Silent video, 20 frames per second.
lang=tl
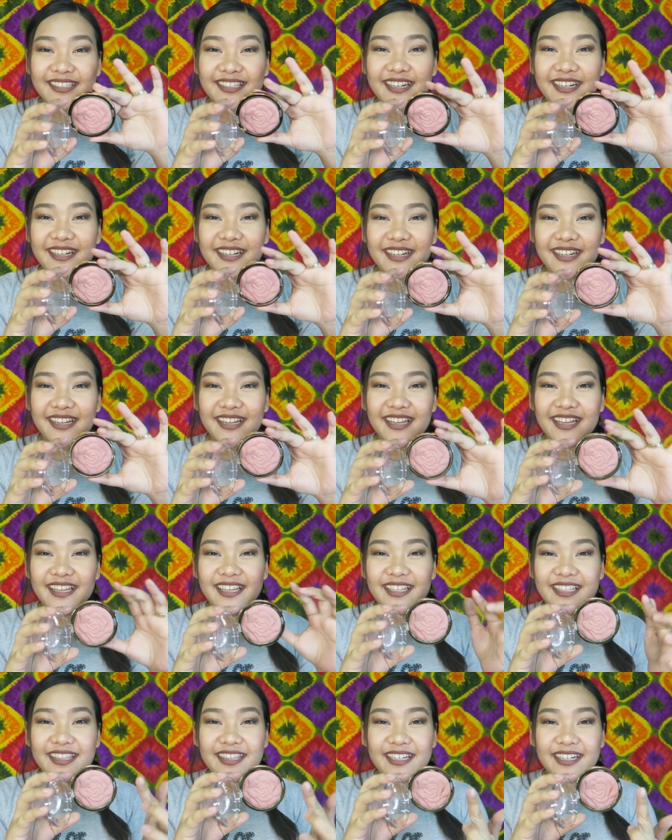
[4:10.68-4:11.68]
ng,
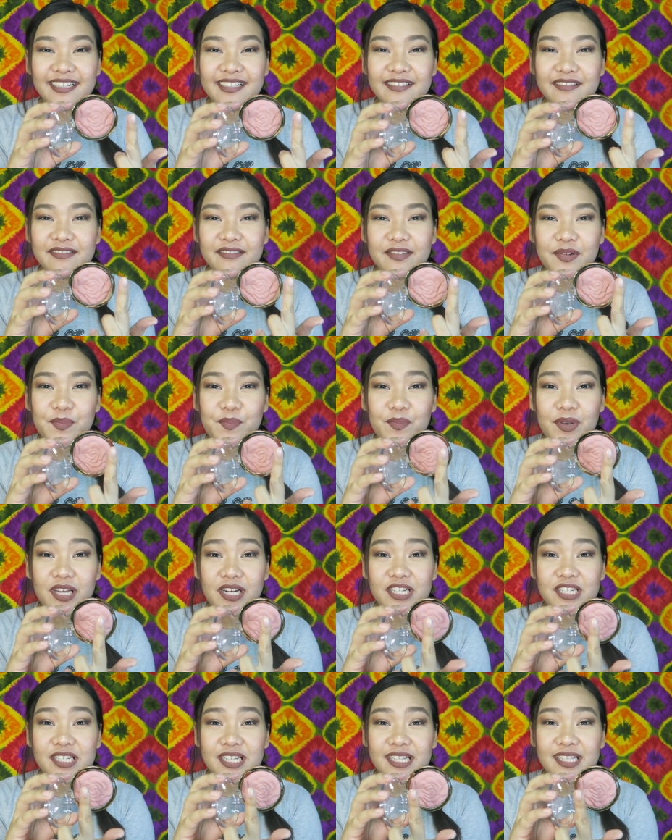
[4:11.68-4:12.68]
ng
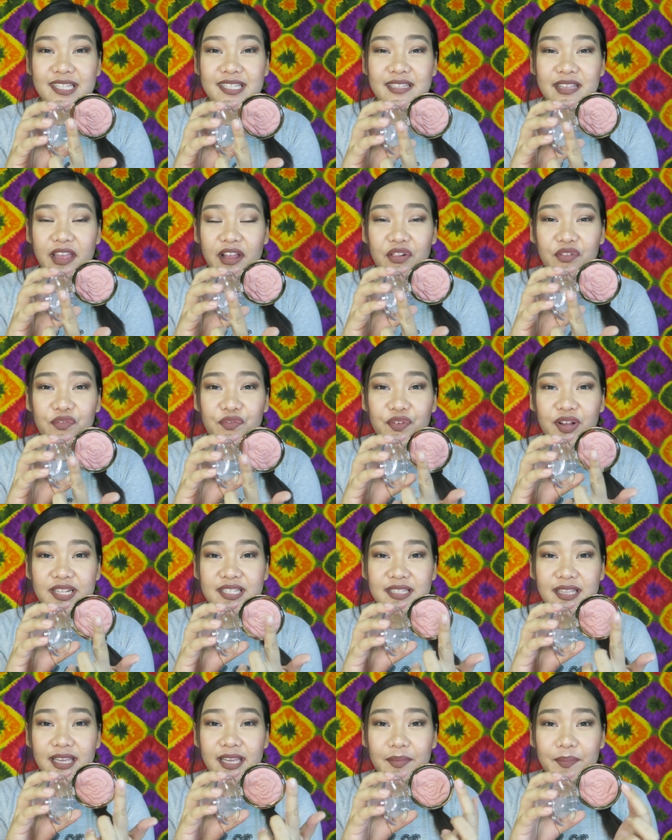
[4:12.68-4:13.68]
blush itself.
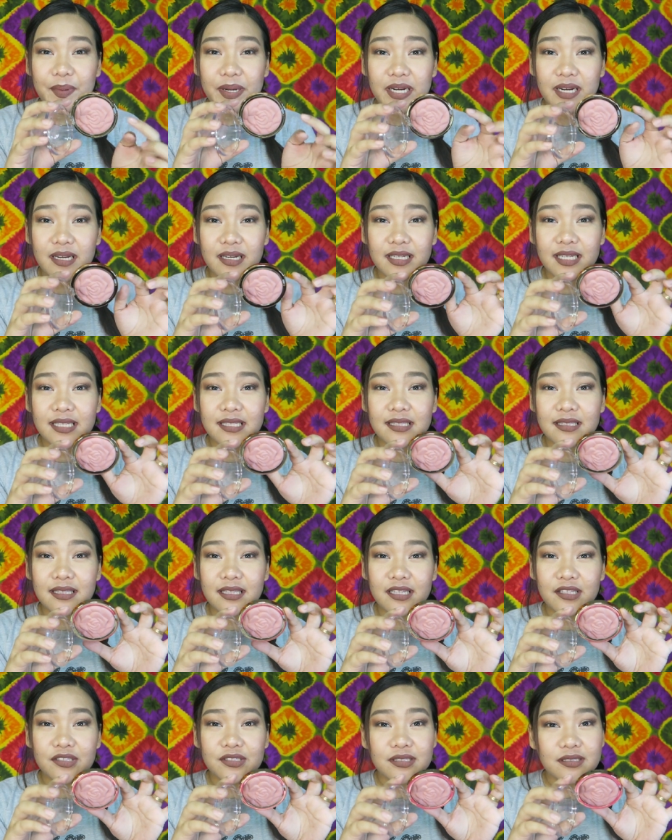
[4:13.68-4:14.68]
Kasi parang it,
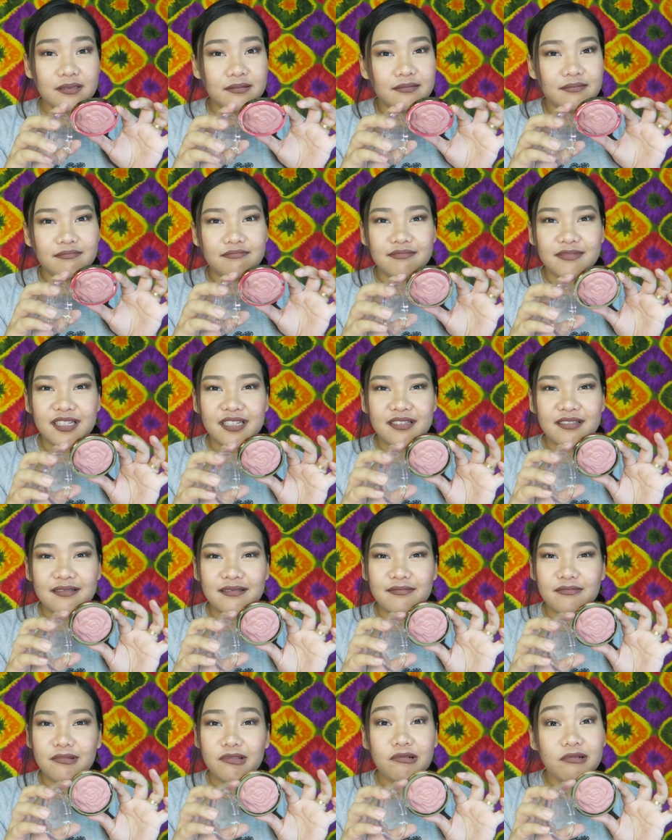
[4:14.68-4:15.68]
it, it
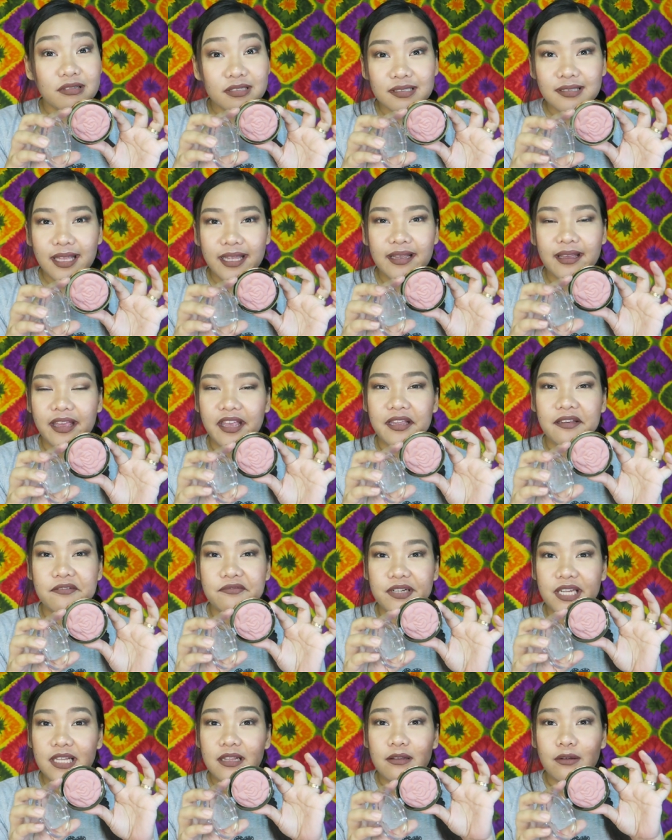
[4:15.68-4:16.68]
looks like a
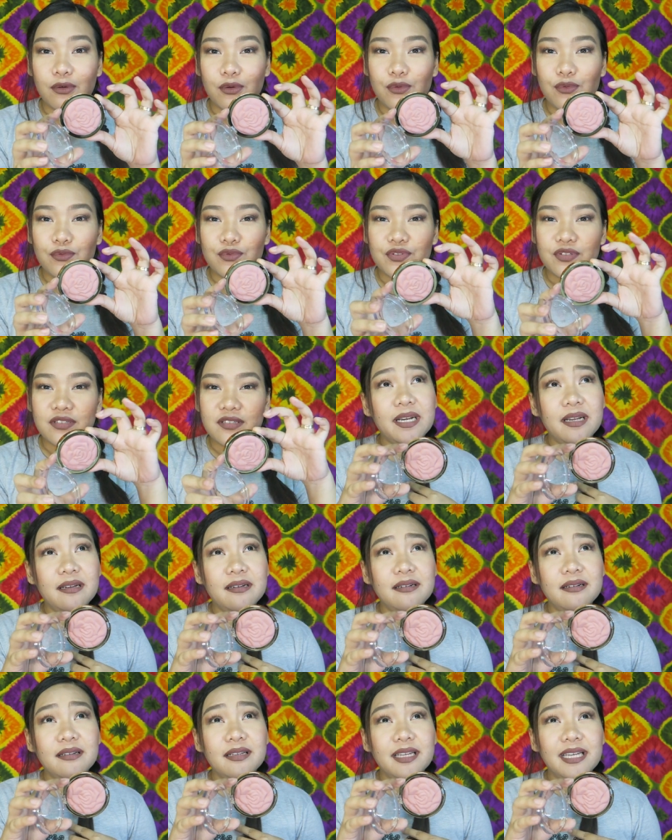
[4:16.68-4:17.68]
real rose.
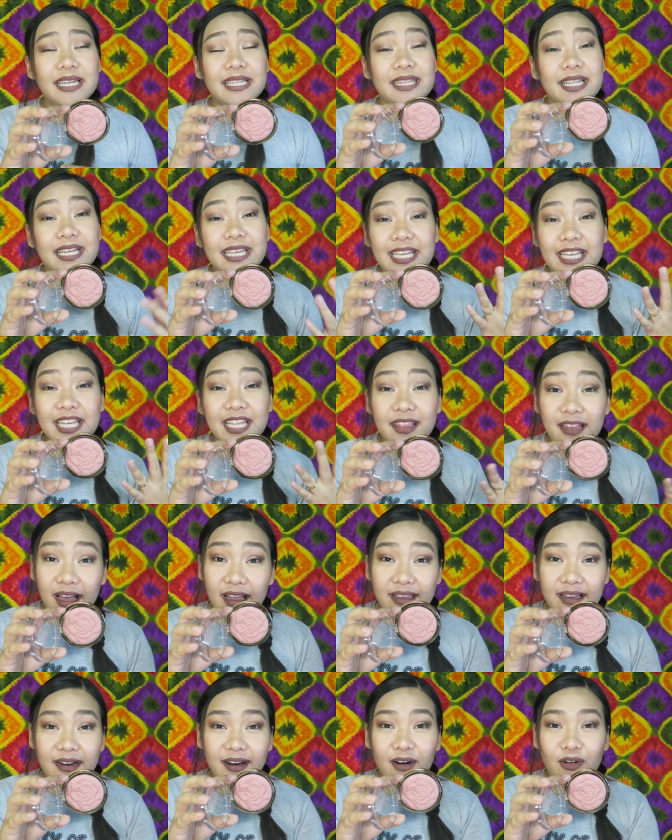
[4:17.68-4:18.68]
Parang
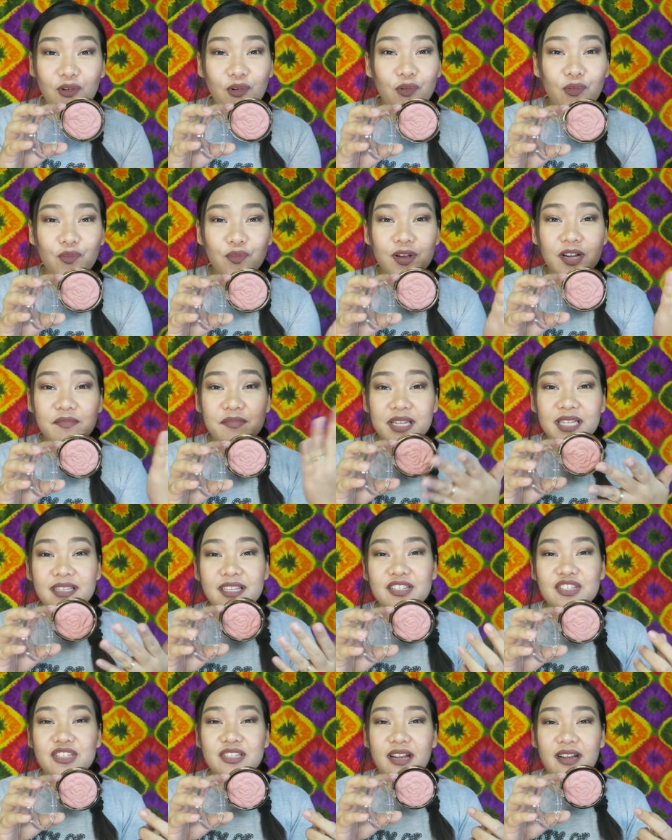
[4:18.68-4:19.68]
nanghihinayang akong
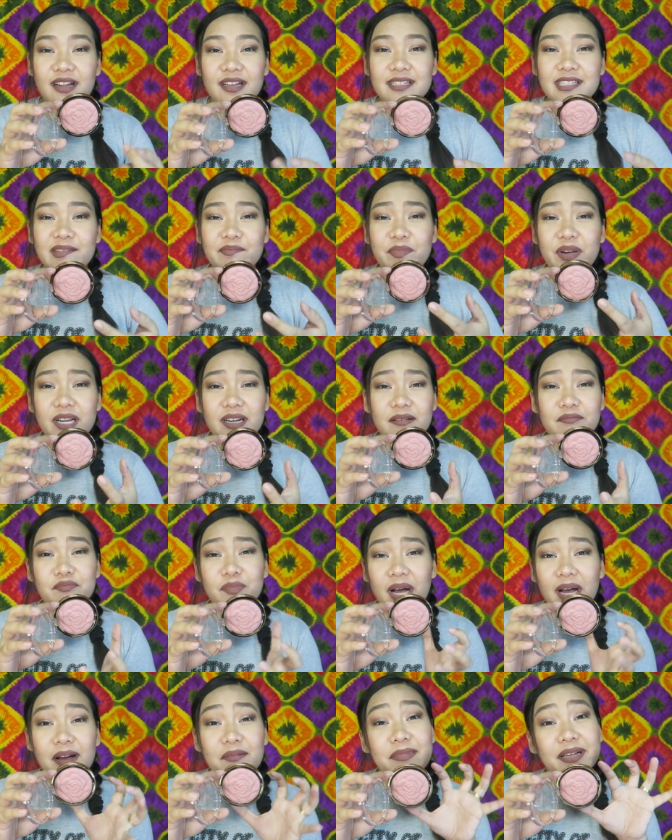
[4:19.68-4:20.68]
gamitin siya kasi para,
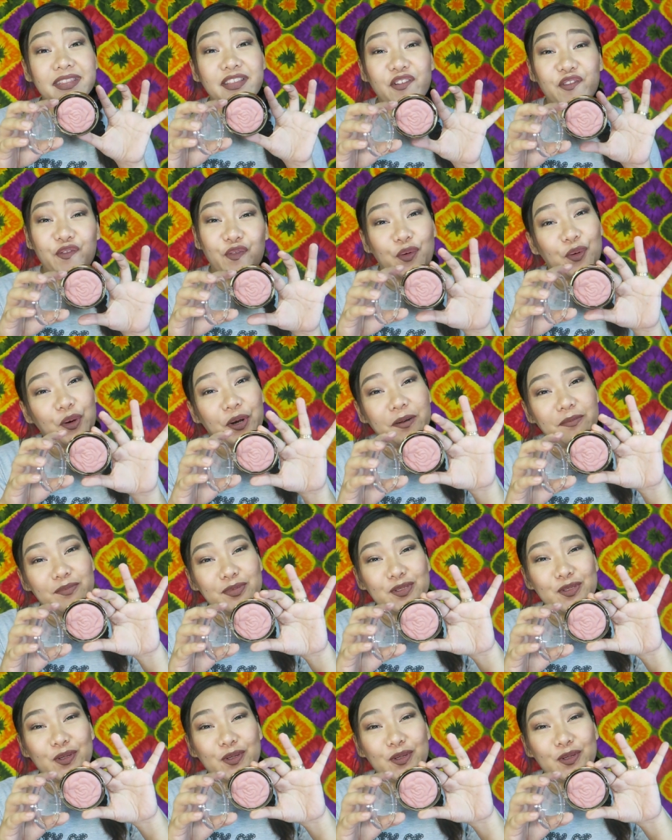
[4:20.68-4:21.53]
baka ma-deform.